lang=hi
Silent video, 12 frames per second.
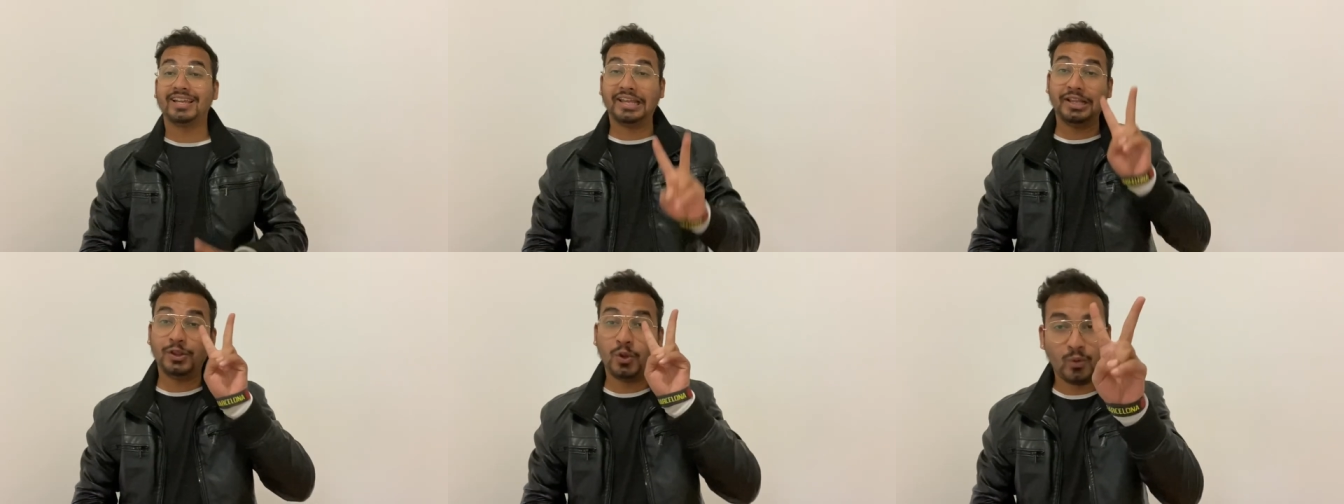के
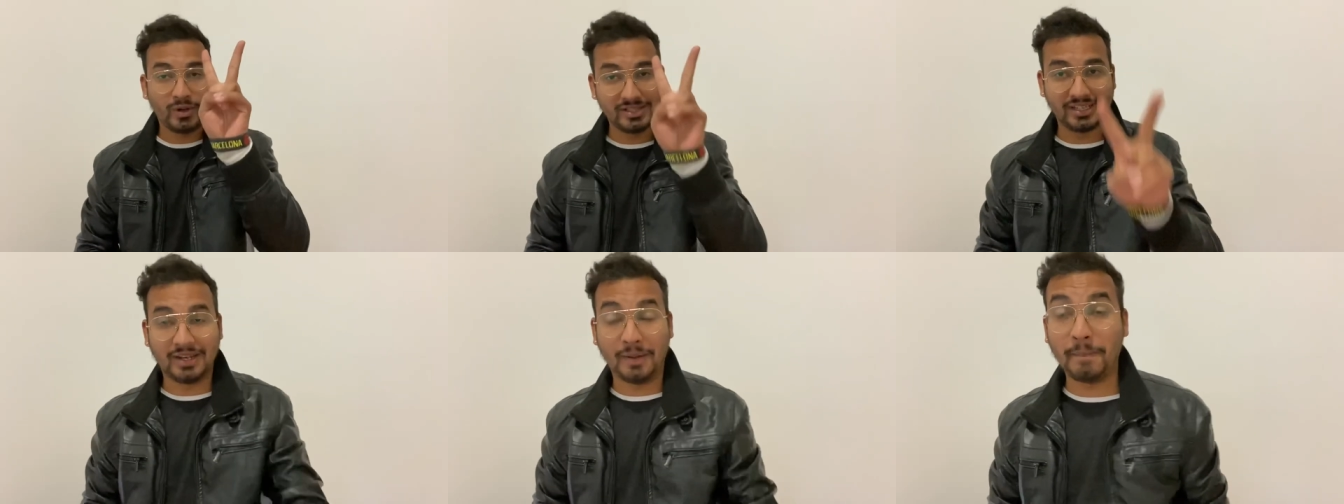दो
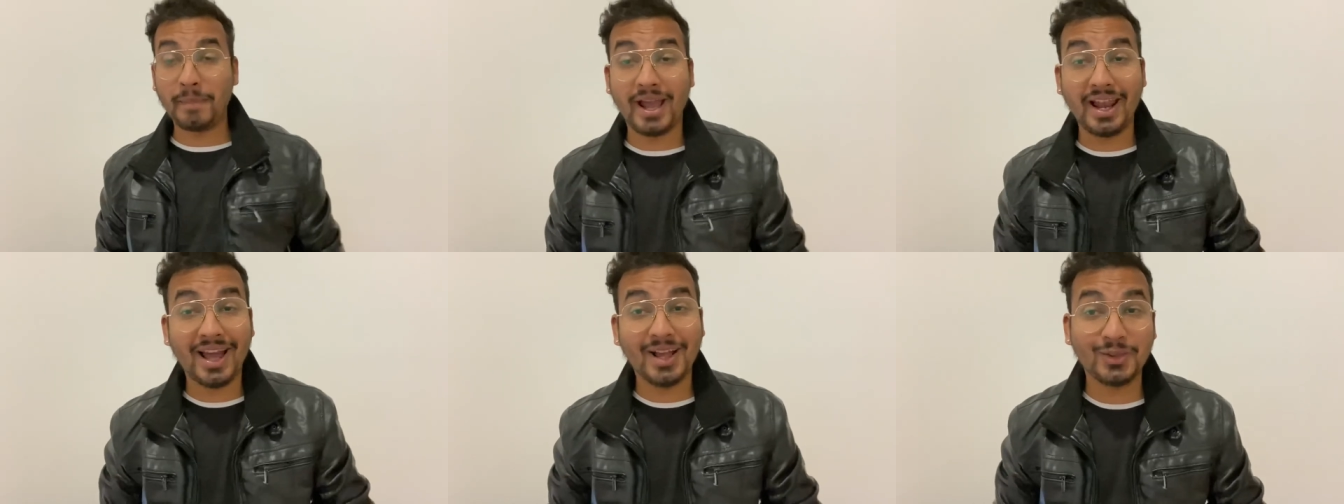रीजन है
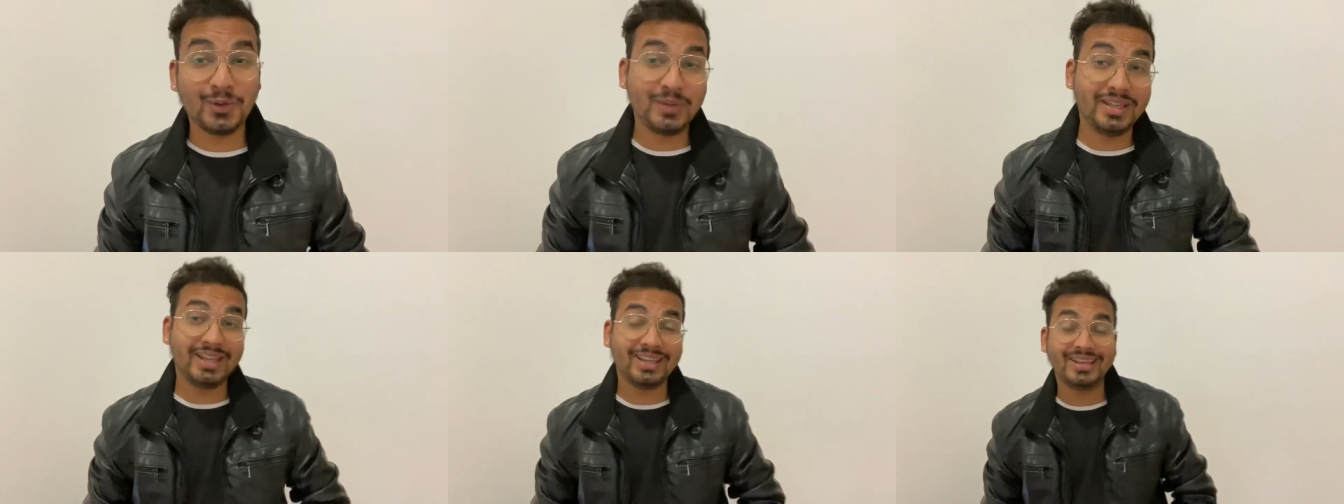पहला तो
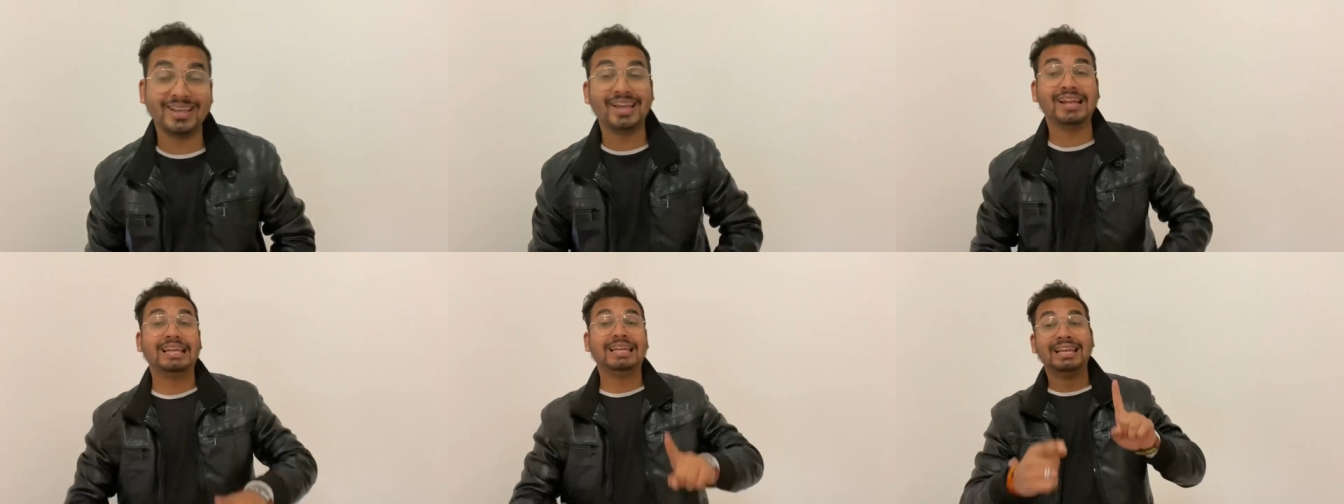ये कि
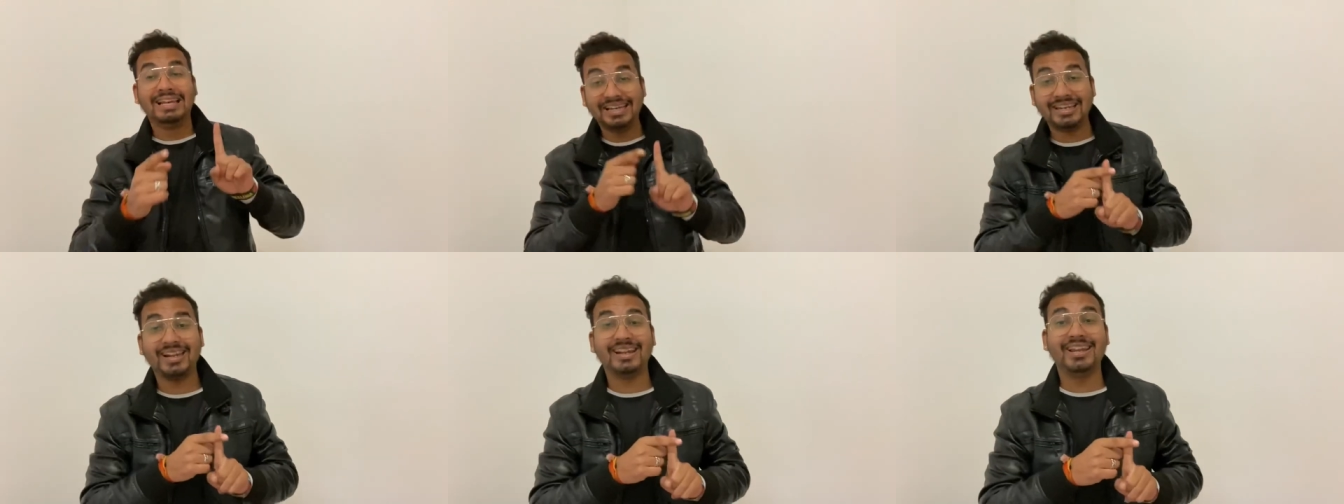एक
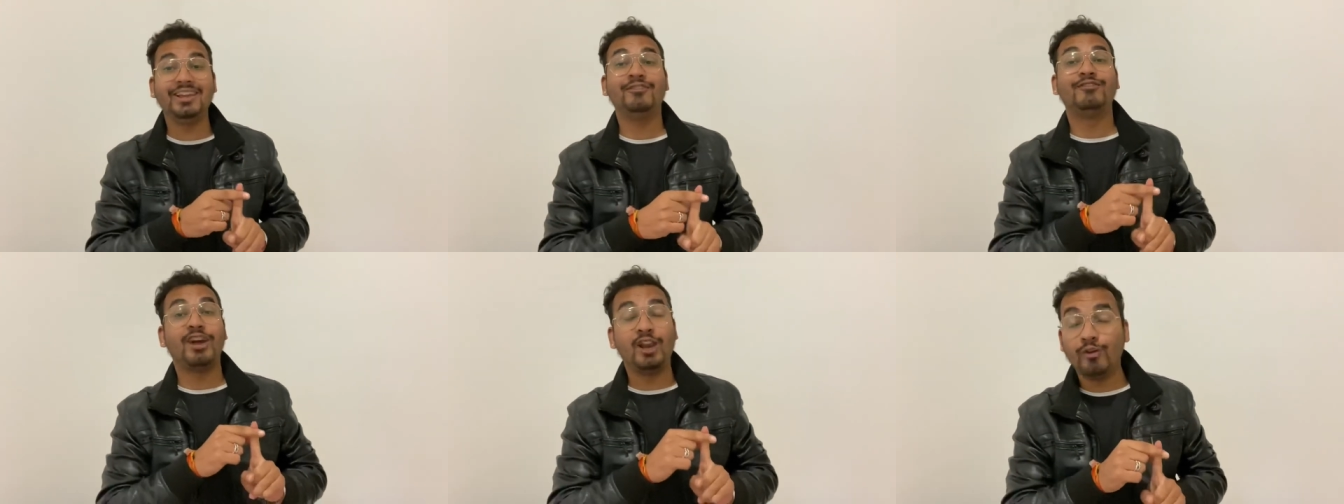लिटरली
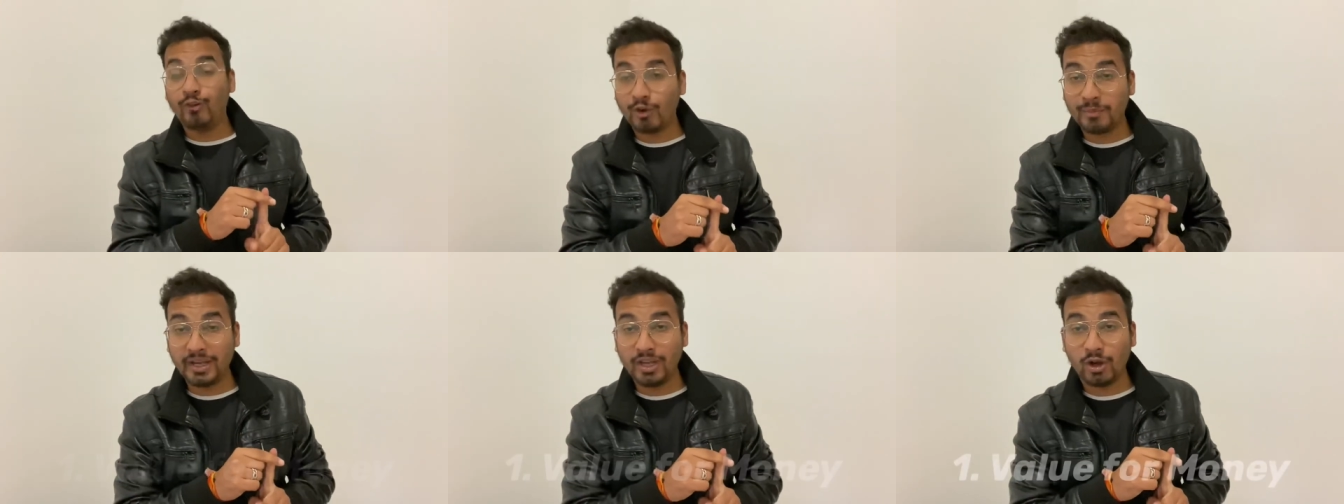वैल्यू फॉर
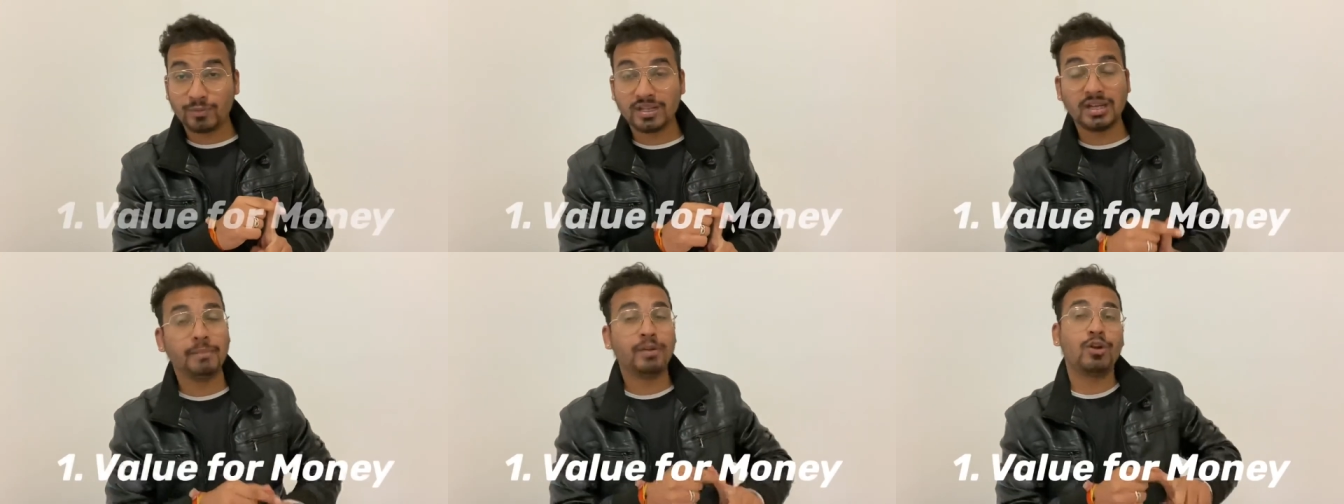मनी ऑप्शन
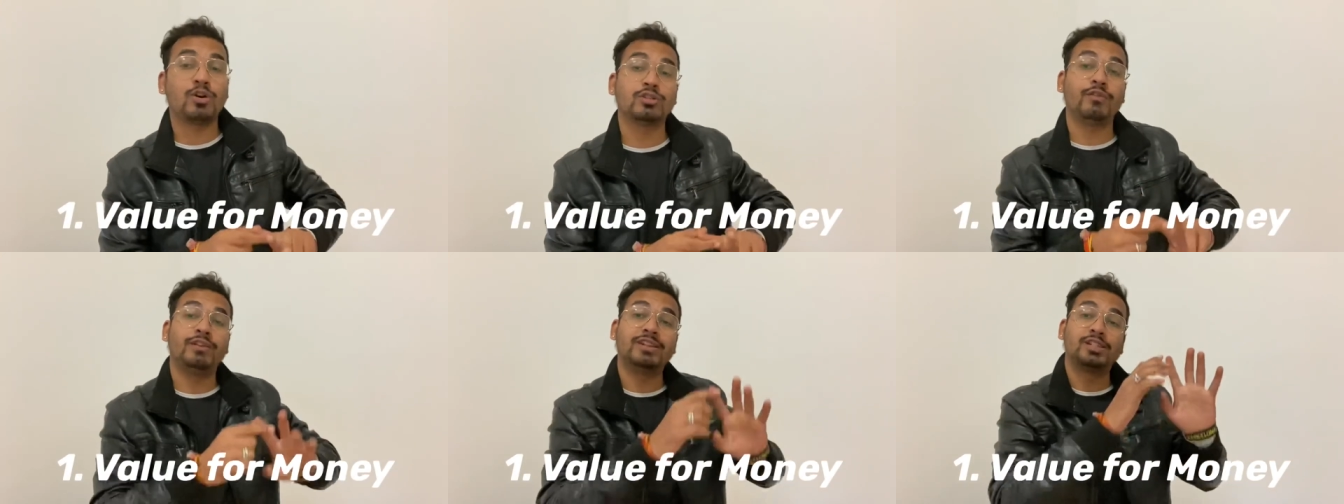है बिकॉज
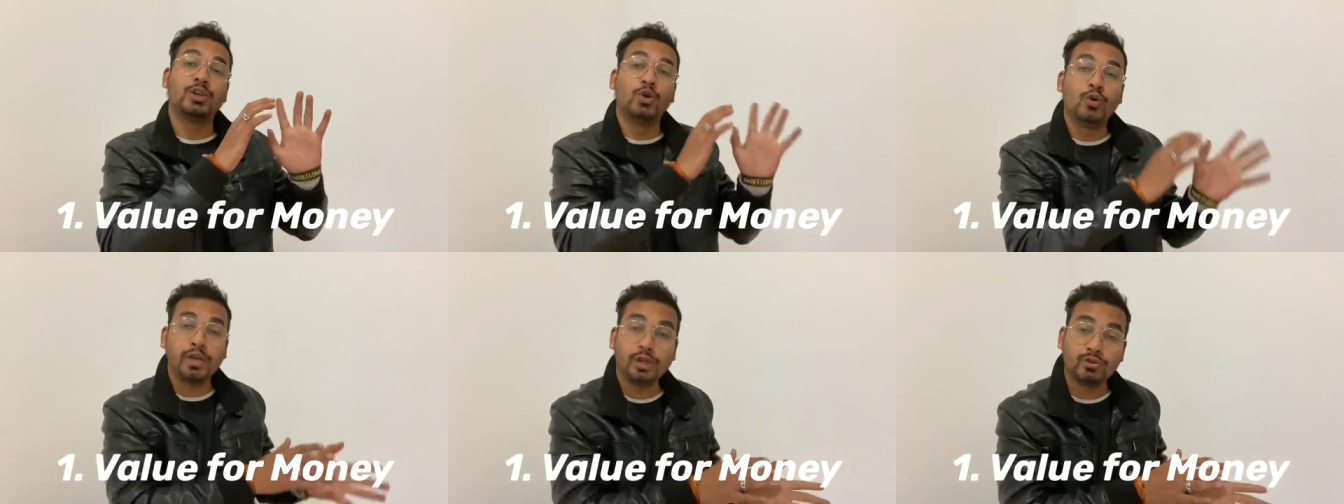ऑफ इट्स
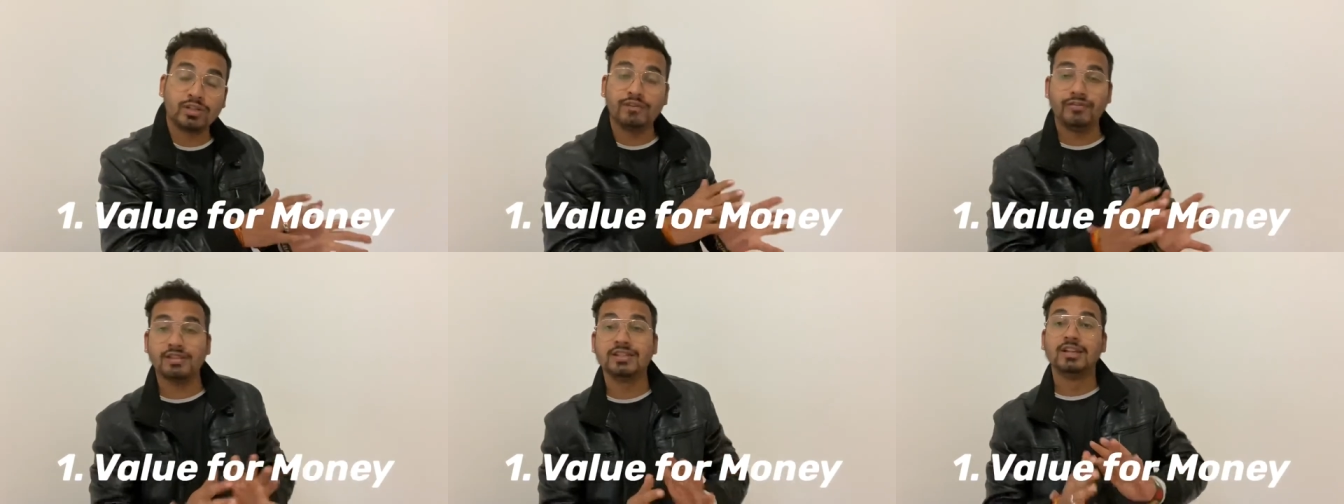लो ट्यूशन
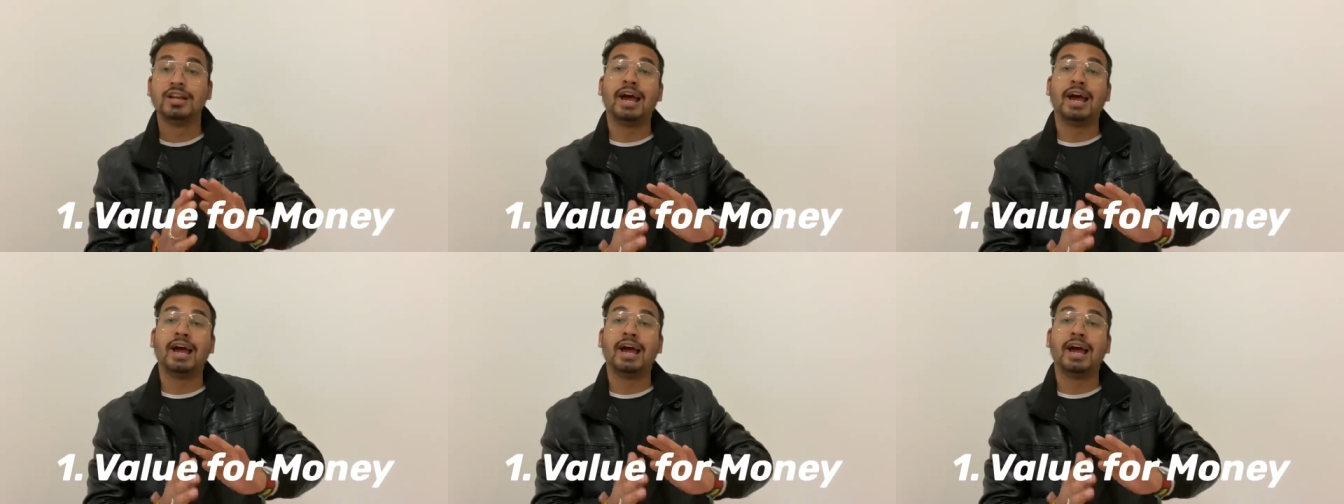फीस